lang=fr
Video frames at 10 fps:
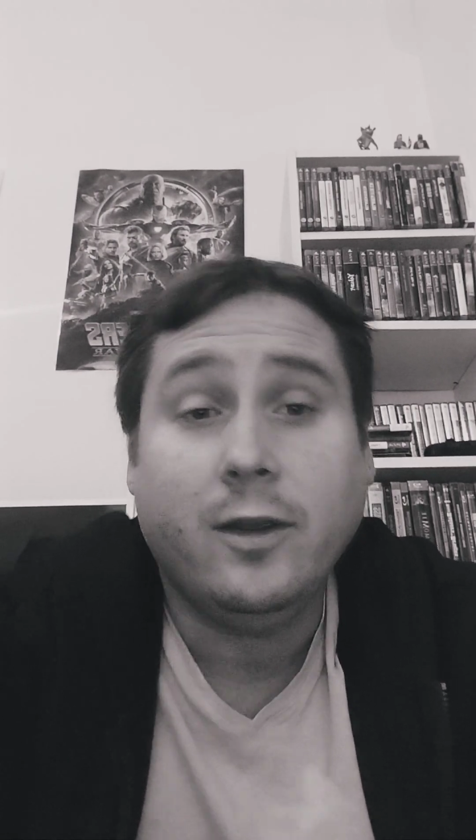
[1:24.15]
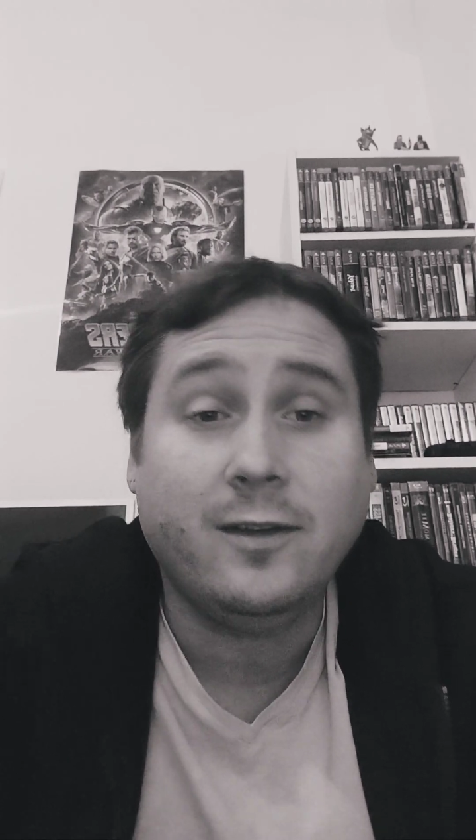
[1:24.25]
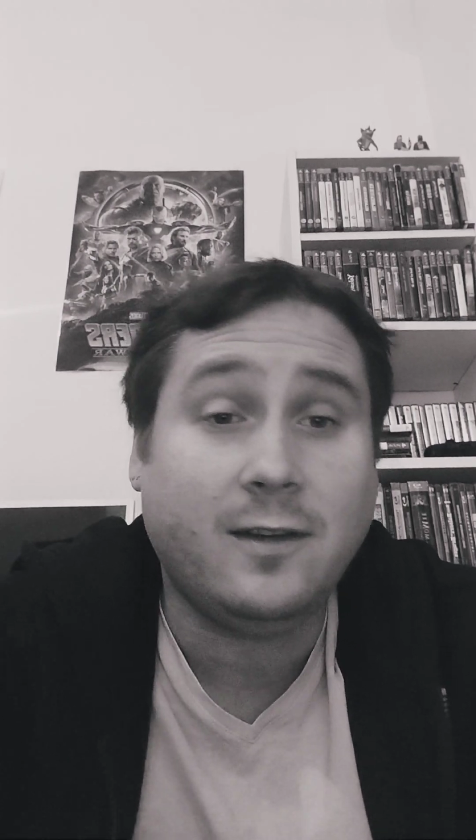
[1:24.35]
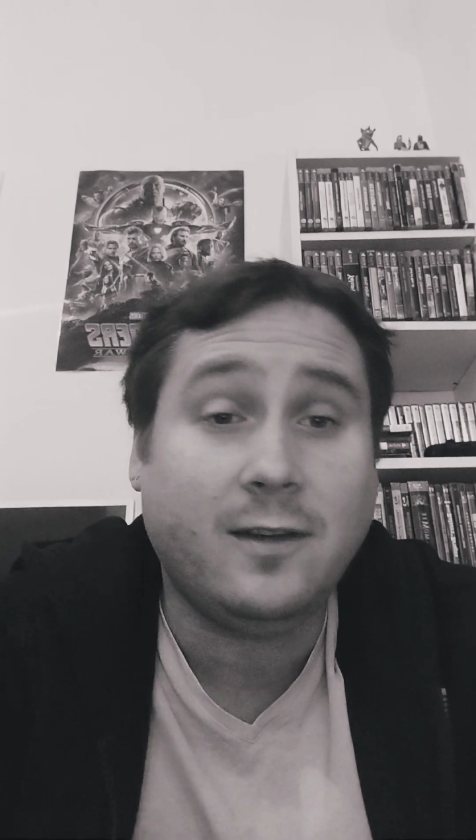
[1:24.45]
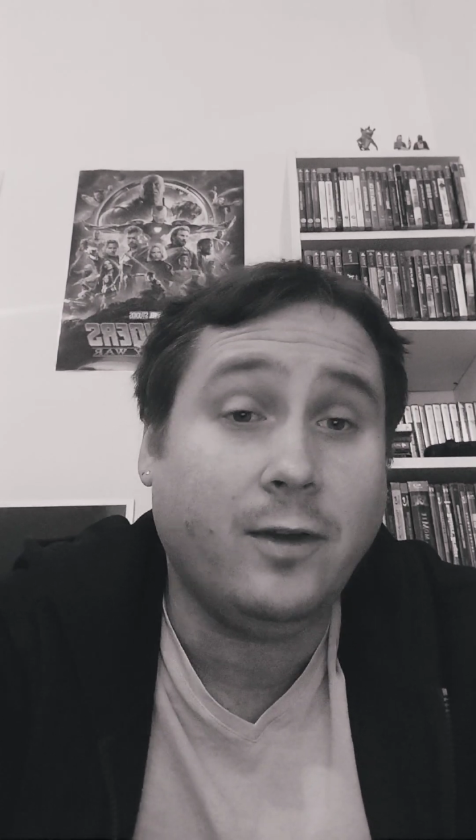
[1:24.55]

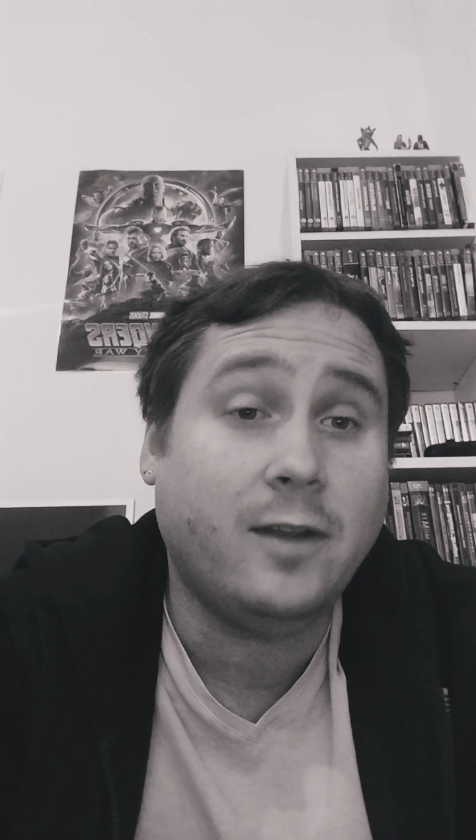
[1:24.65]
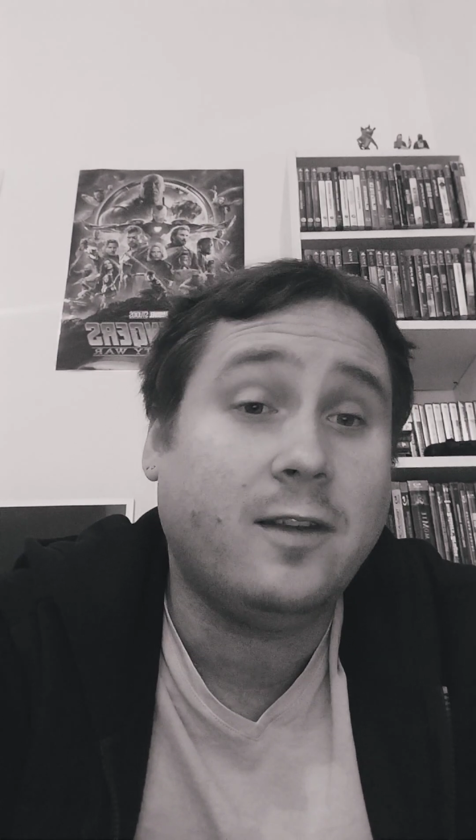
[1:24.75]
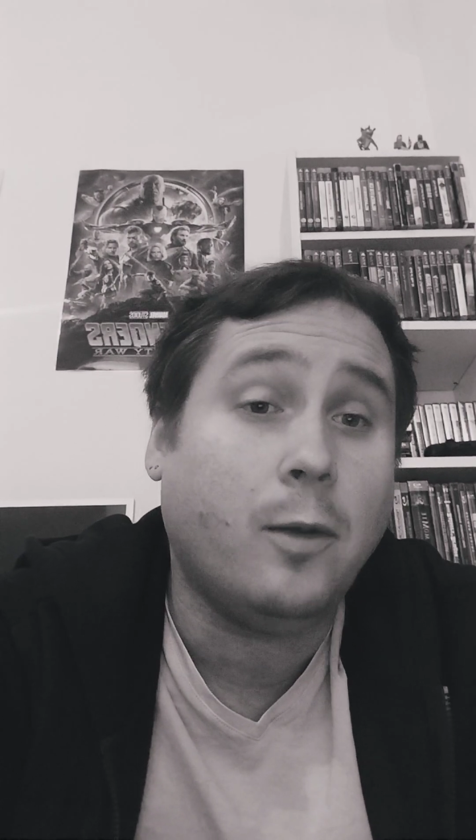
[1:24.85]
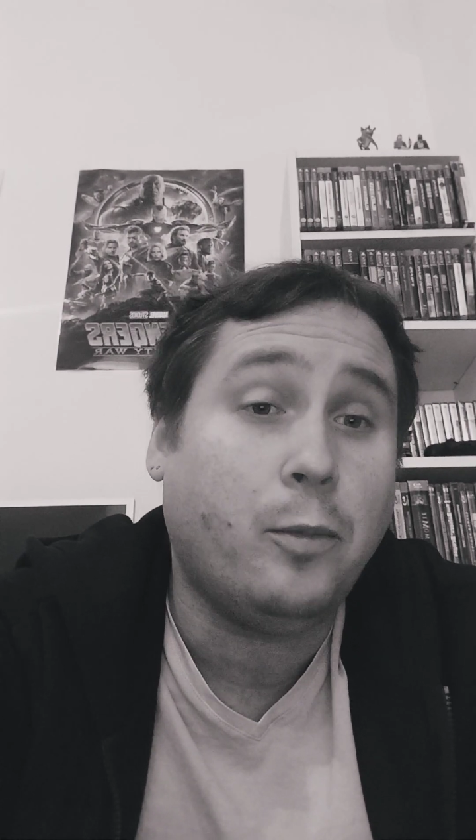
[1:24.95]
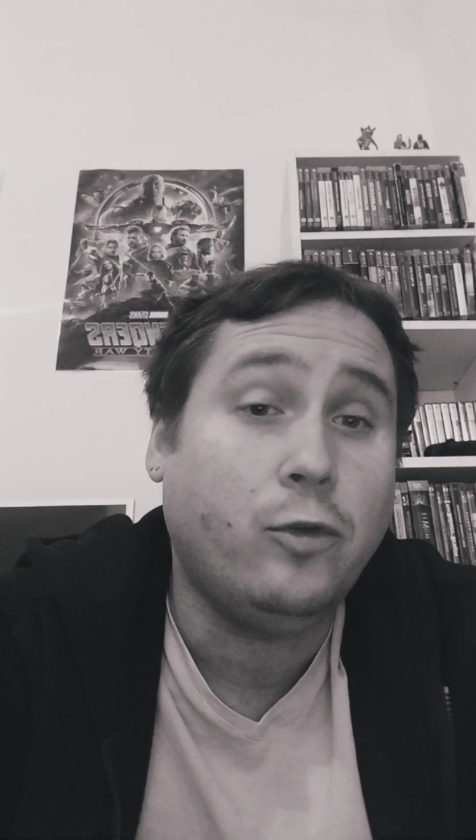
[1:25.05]
c'est vrai que
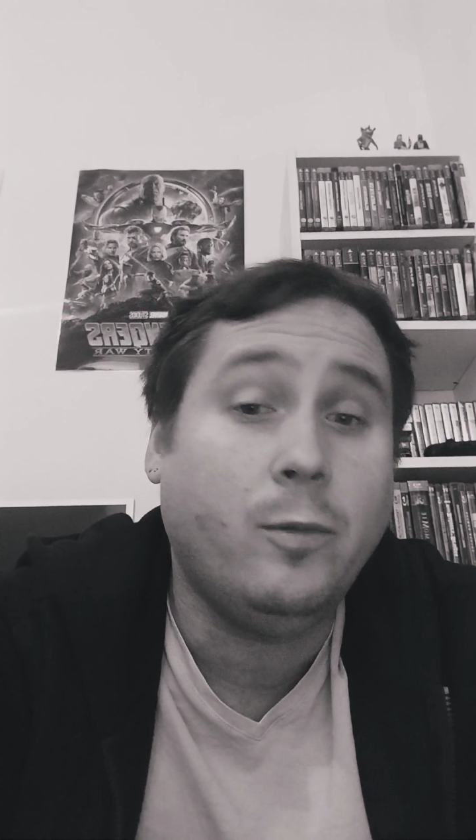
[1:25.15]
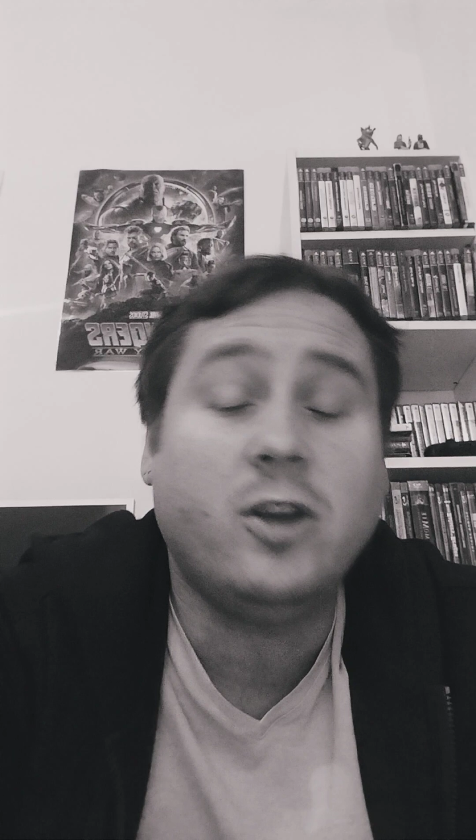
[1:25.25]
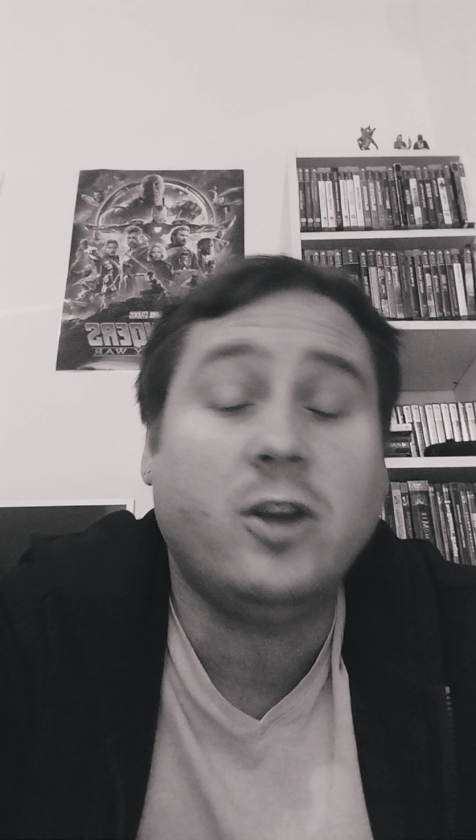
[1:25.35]
c'est un peu dommage,